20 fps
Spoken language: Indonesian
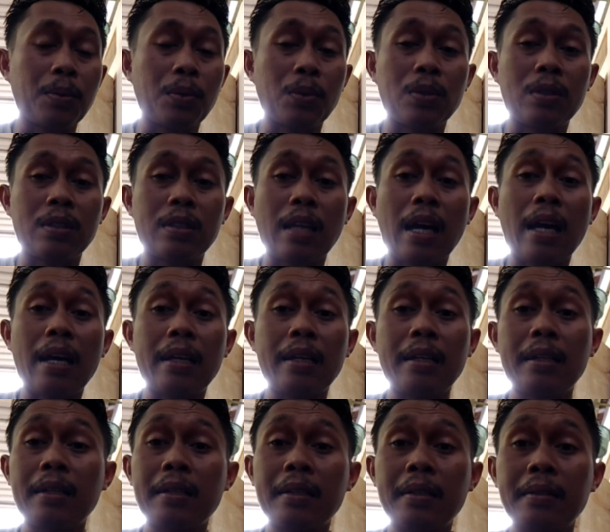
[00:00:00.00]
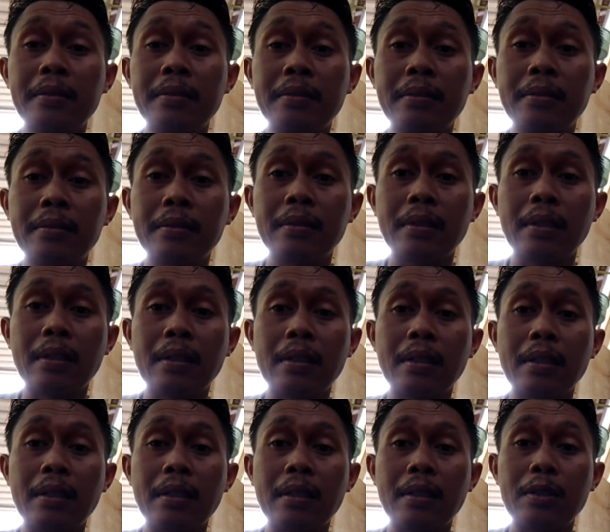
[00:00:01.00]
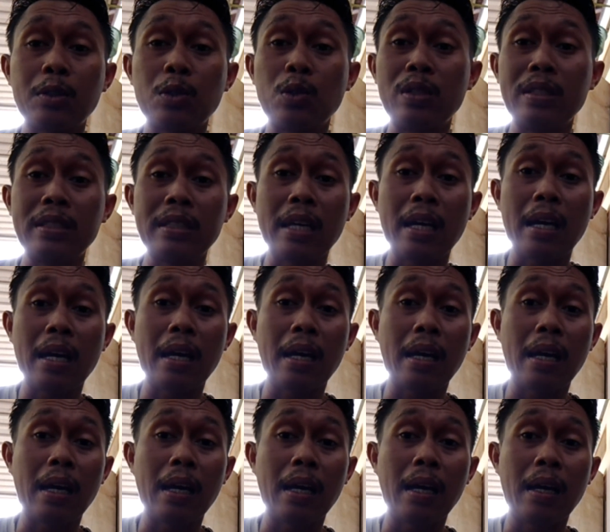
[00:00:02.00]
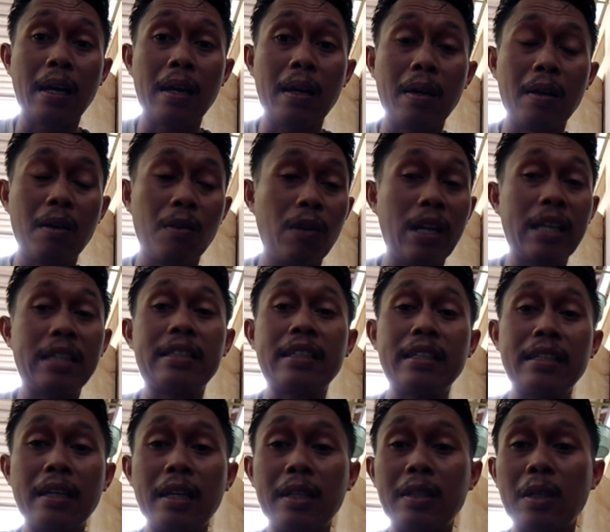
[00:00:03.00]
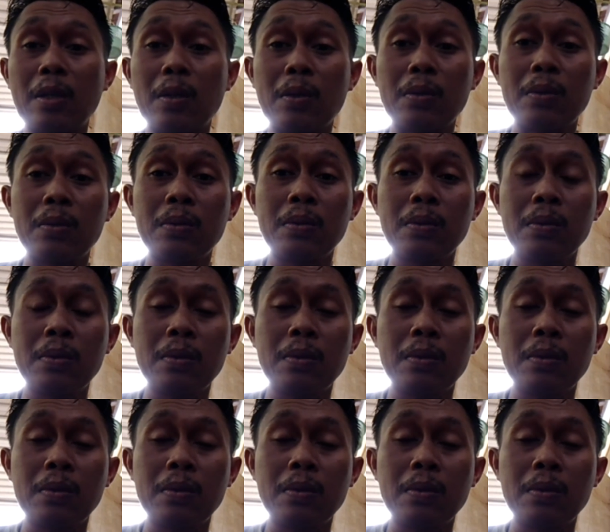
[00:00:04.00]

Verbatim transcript: putar uh, eh, dunia welding atau